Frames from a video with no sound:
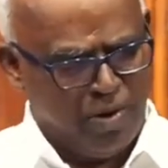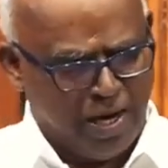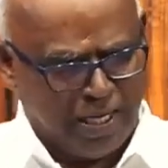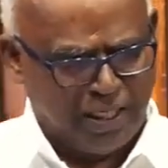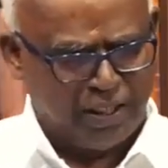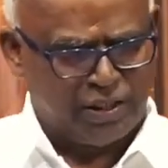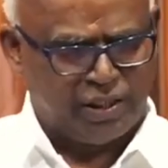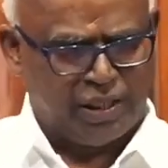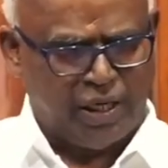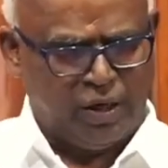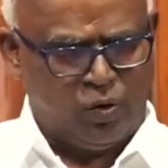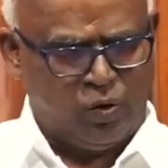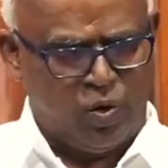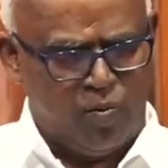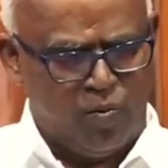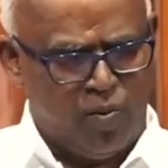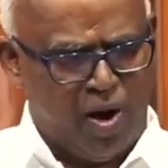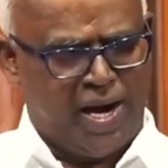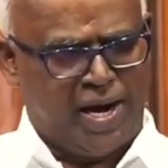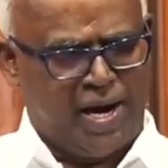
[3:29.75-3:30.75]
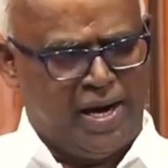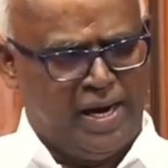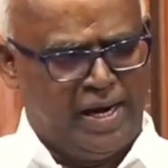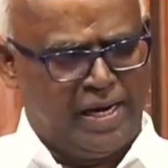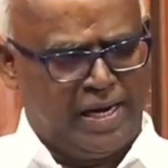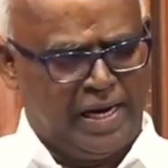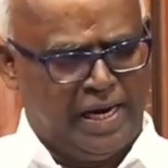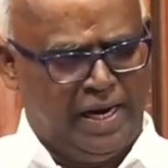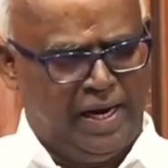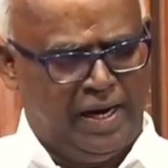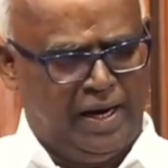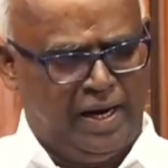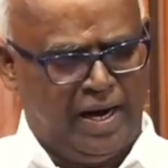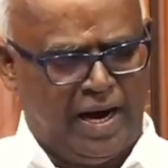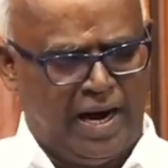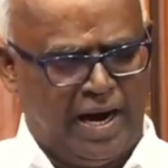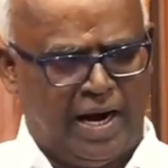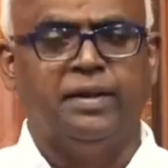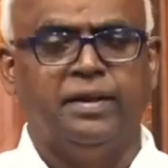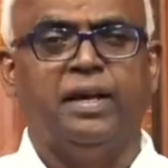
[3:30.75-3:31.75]
மனுஷ குமாரனுக்கு
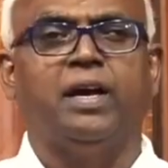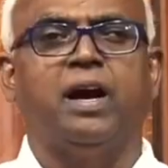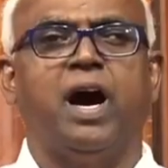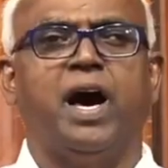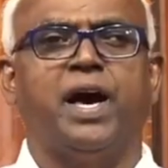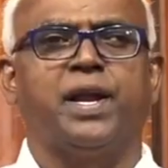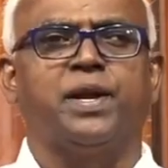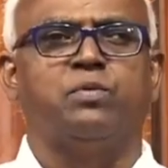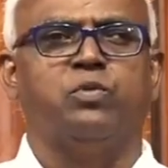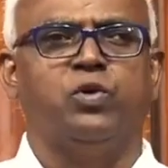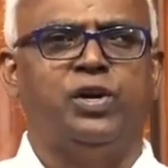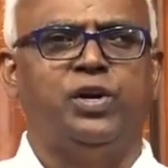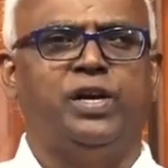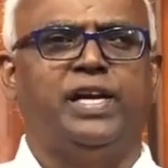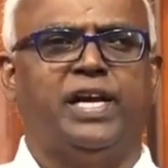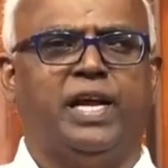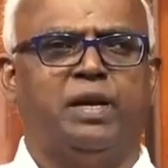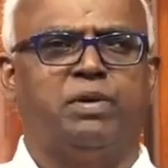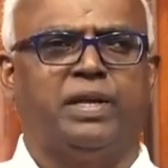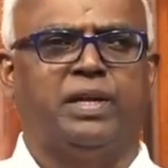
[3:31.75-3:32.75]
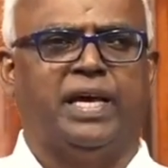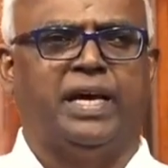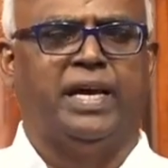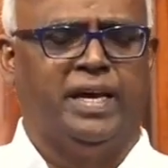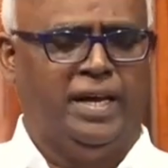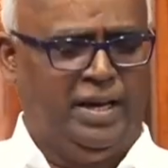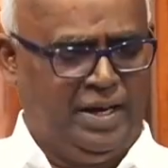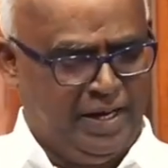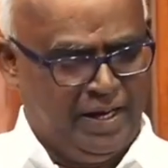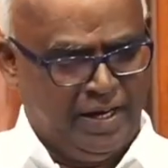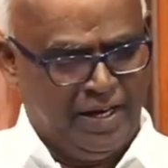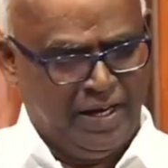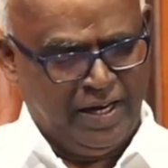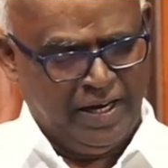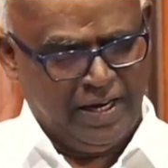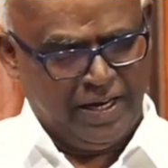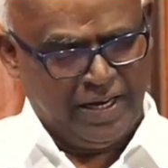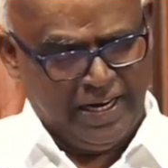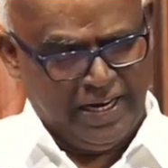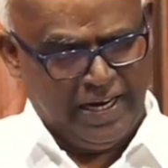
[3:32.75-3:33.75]
அதிகாரம் உண்டு என்பதை
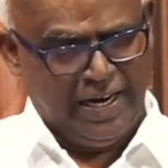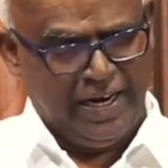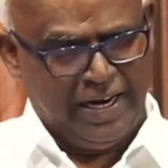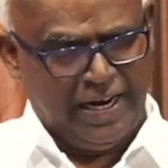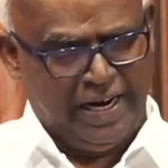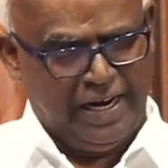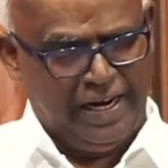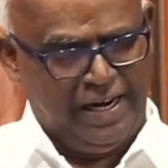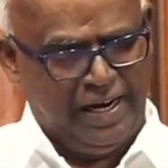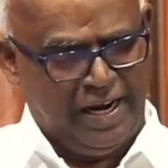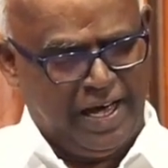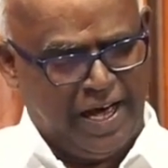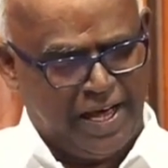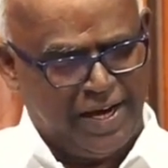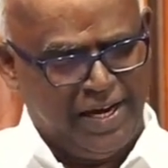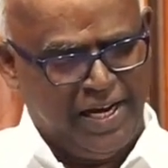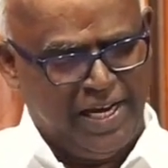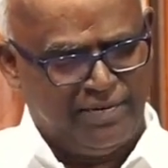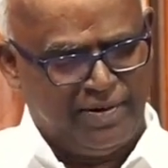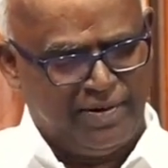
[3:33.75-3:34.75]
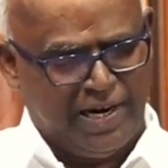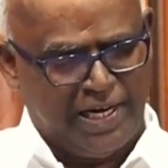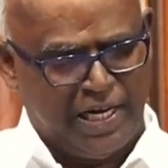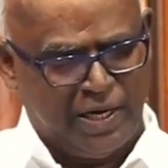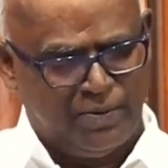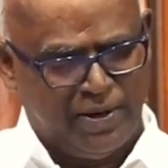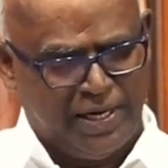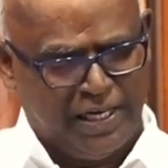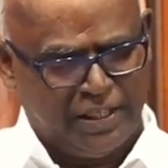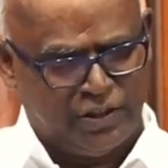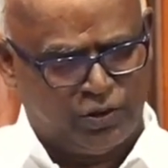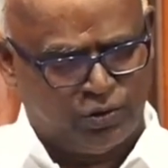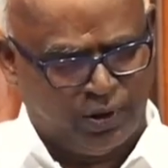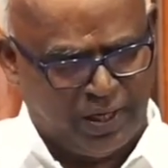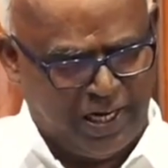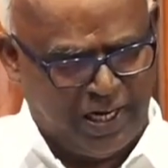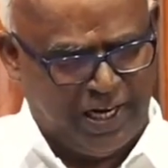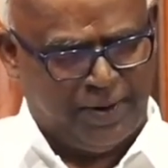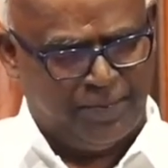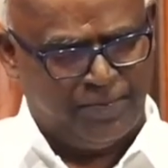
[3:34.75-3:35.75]
நீங்கள் அறிய வேண்டும் என்று
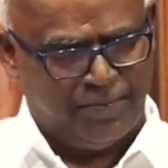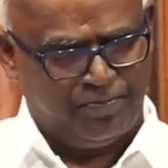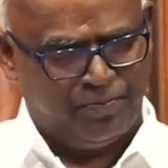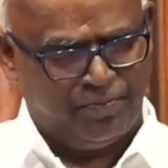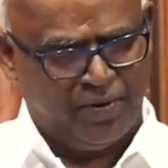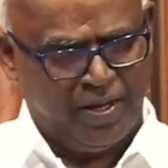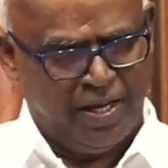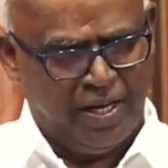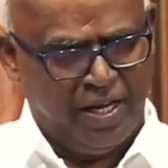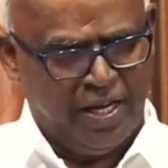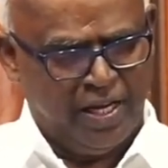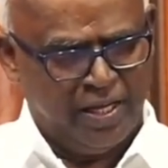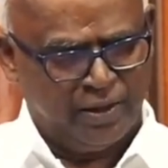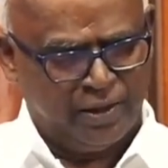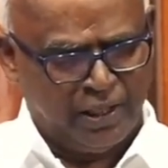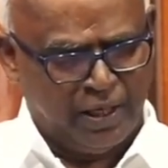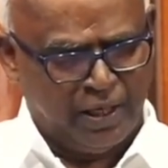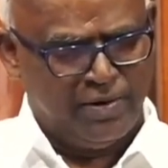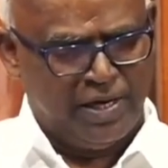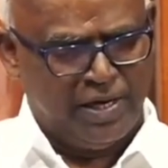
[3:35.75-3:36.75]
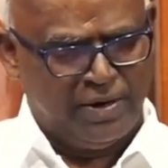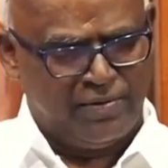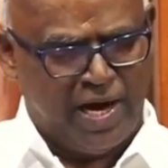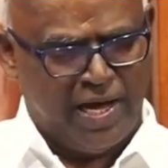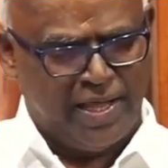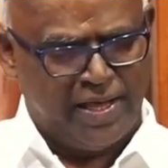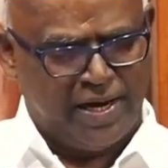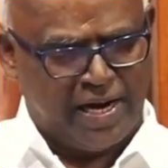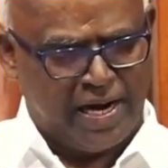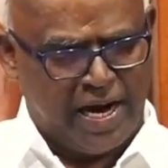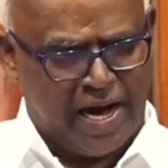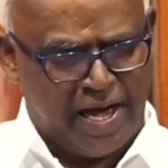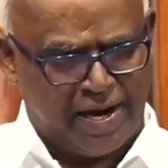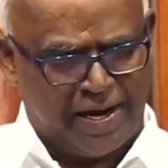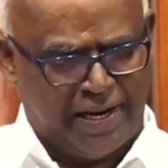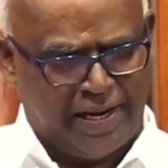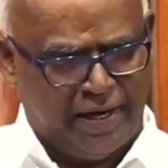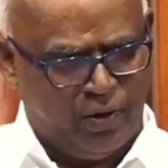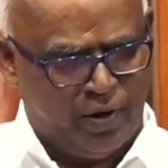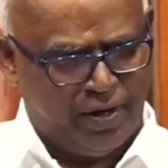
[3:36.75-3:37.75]
சொல்லி
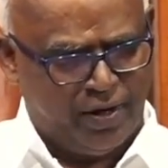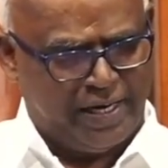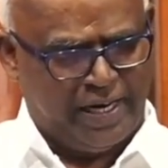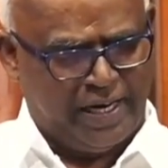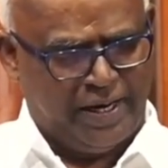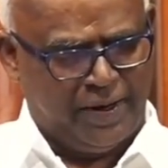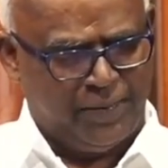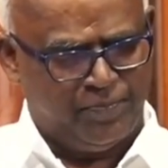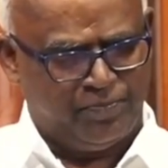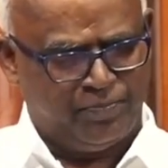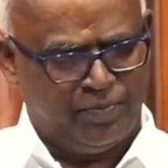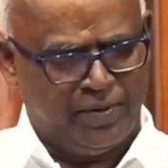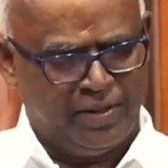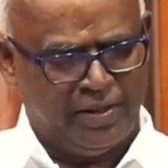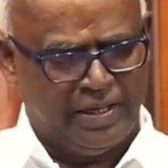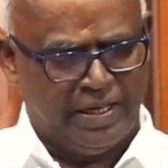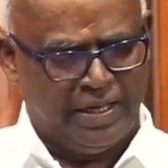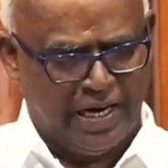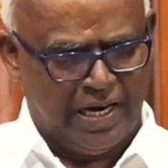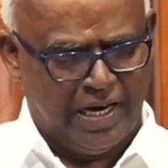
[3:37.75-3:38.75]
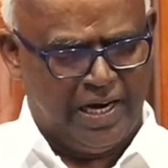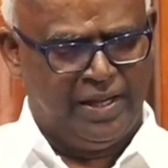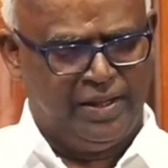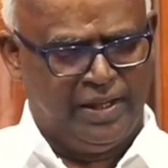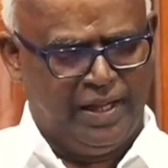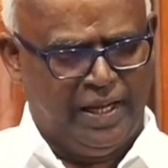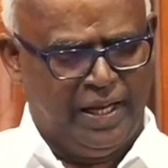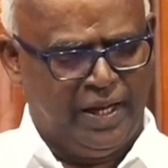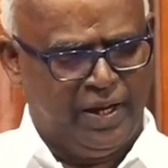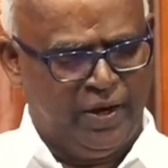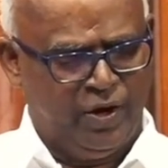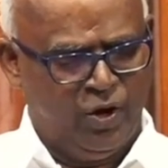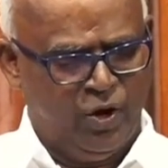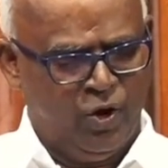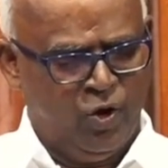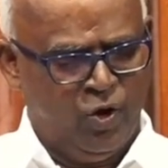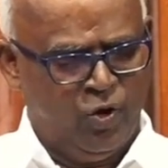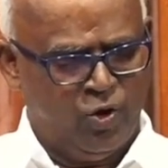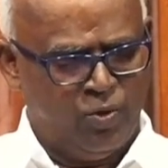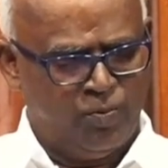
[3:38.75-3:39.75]
திமிர்வாதக்காரனை நோக்கி நீ எழுந்து
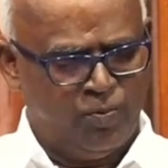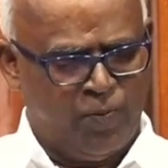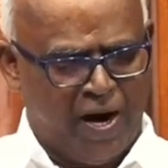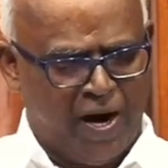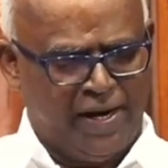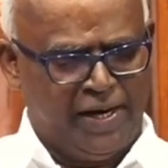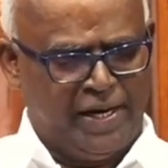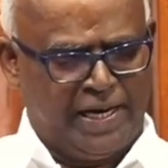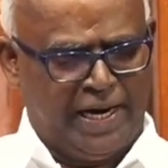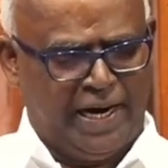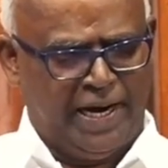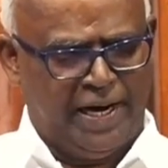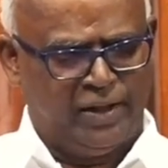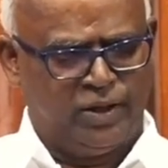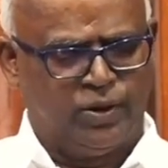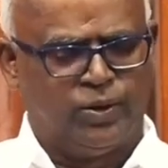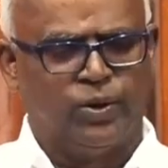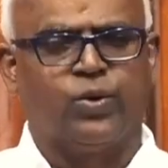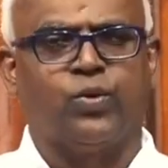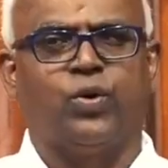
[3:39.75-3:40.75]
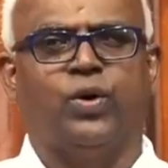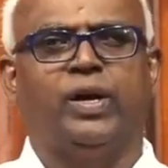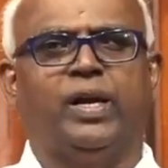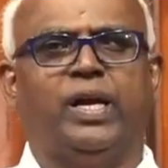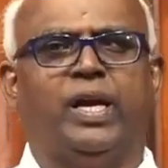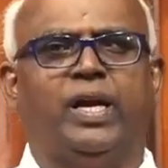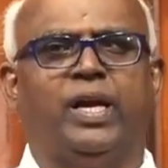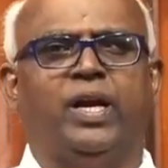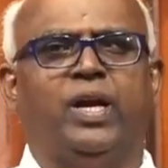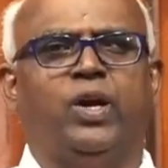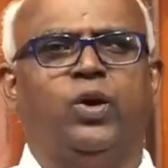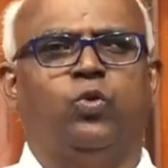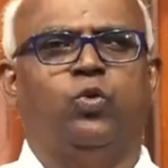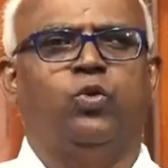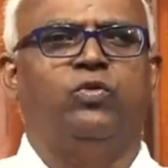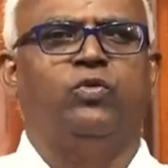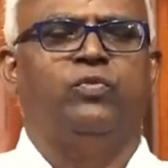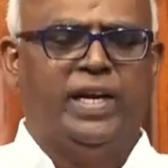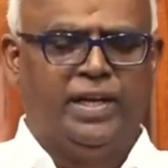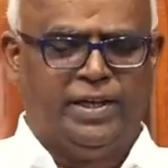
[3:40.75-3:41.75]
உன் படுக்கை எடுத்துக்கொண்டு
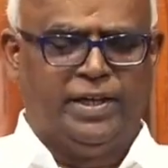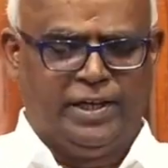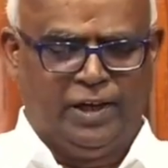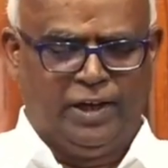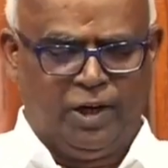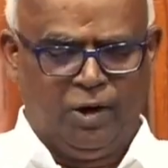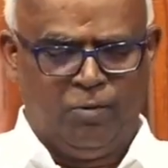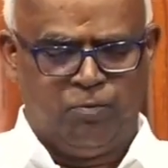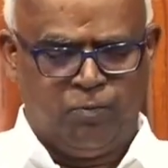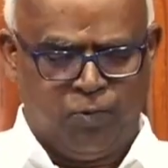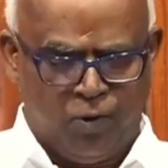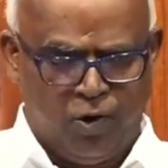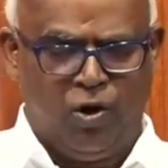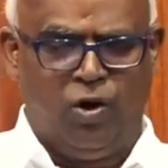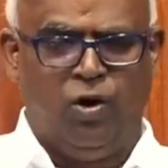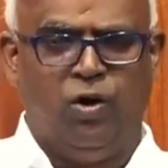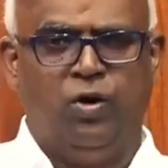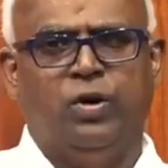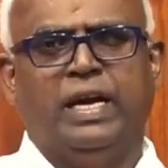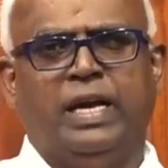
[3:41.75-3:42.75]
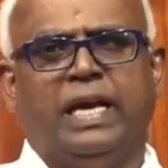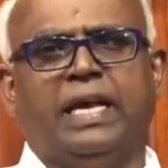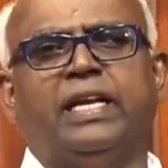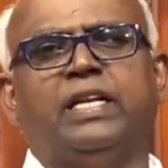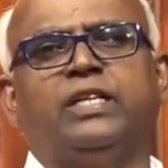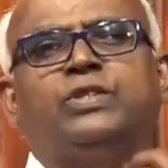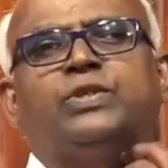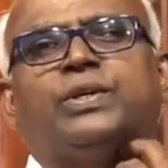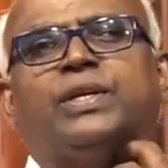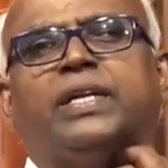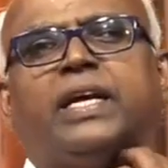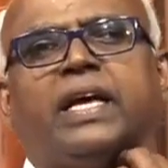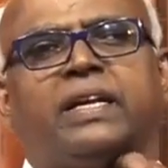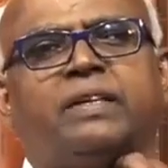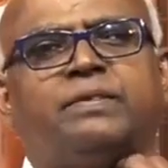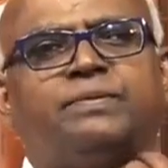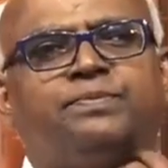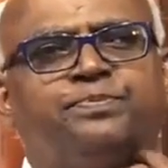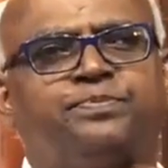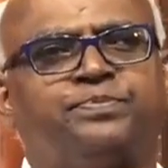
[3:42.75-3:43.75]
உன் வீட்டுக்கு போ என்று சொன்னார்